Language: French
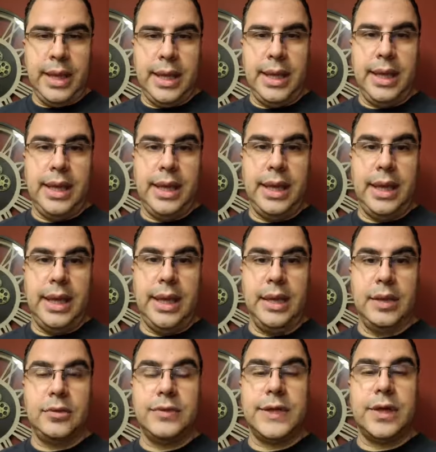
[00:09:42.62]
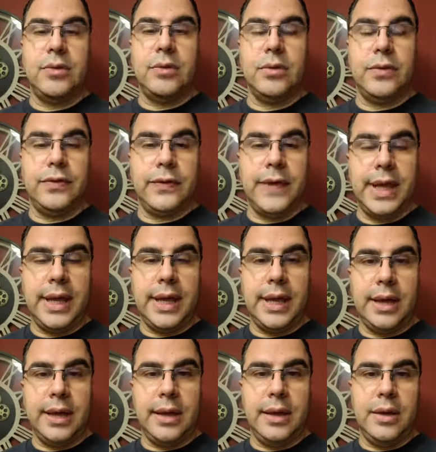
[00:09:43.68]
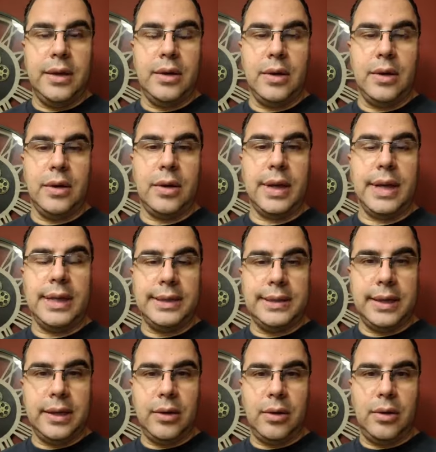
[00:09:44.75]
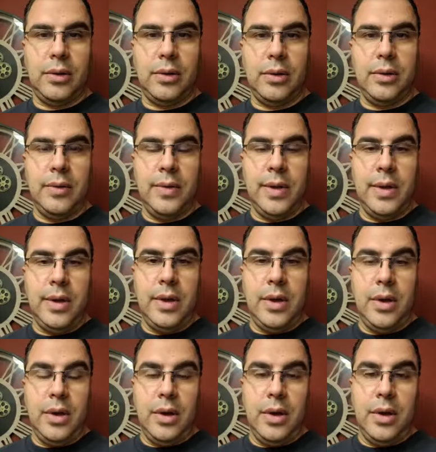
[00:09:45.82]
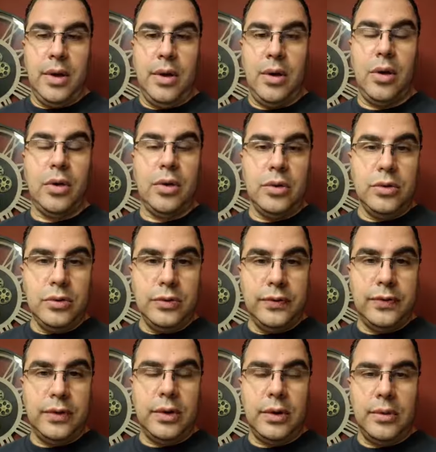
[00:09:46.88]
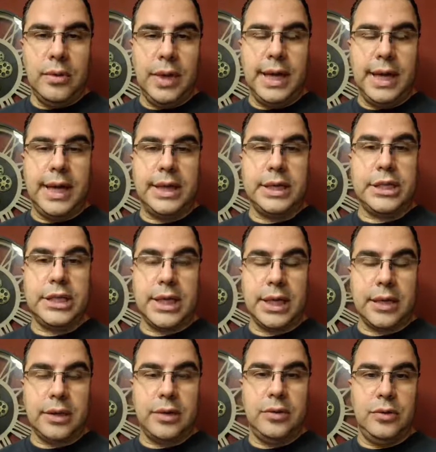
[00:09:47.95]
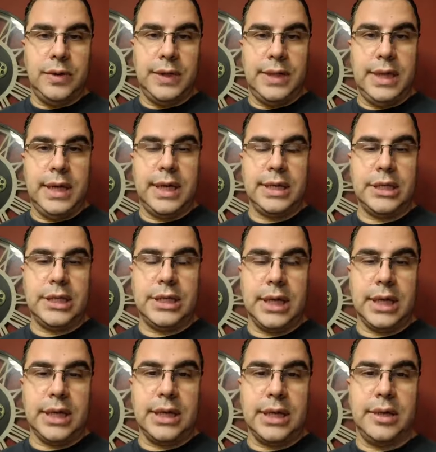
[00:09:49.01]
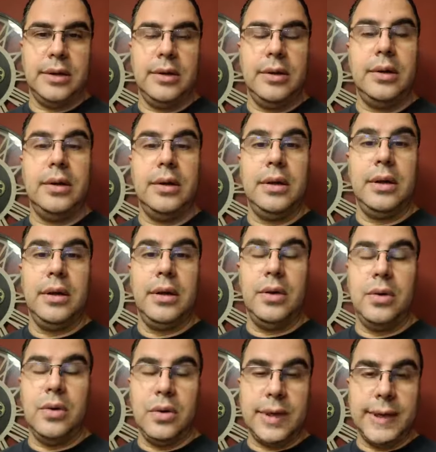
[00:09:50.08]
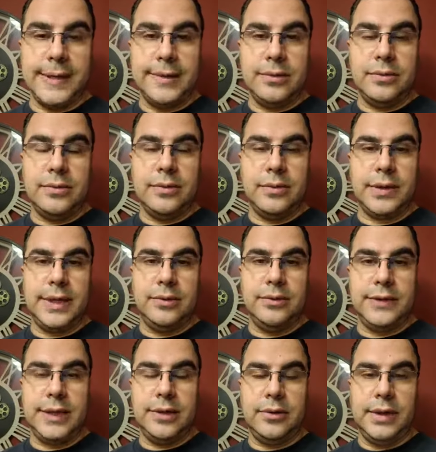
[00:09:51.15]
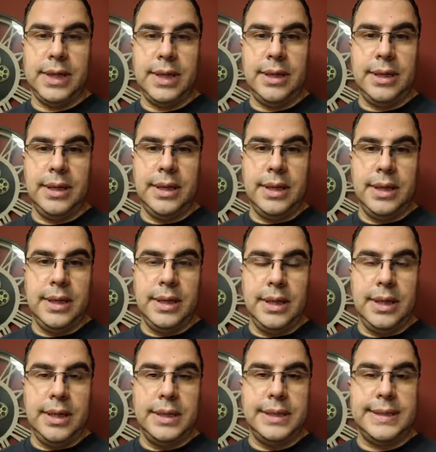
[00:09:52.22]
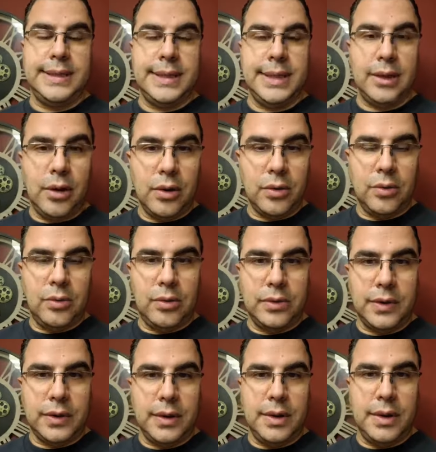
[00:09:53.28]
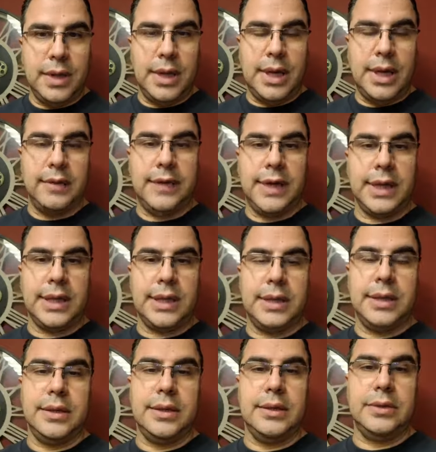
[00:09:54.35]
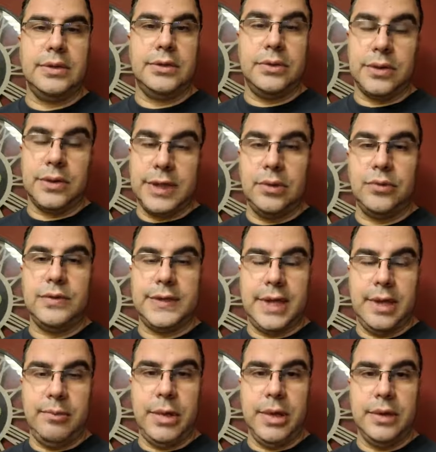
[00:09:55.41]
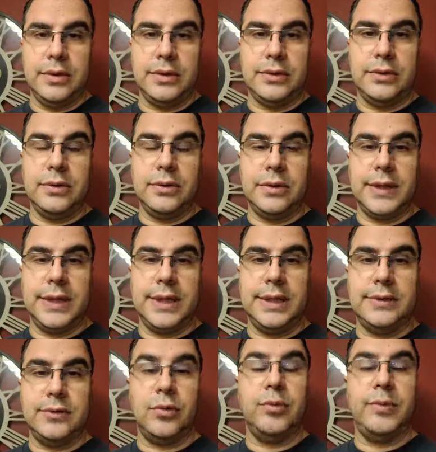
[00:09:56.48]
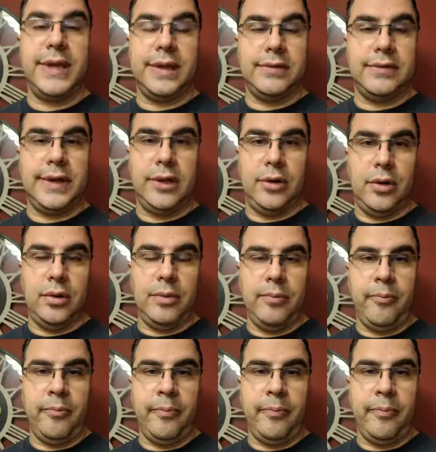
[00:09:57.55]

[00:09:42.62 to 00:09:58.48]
Et nous allons le faire en réitérant, en renouvelant à chaque nuit, à chaque occasion qui nous est donnée, ces rencontres avec ceux qui nous aiment, ceux qui sont bienveillants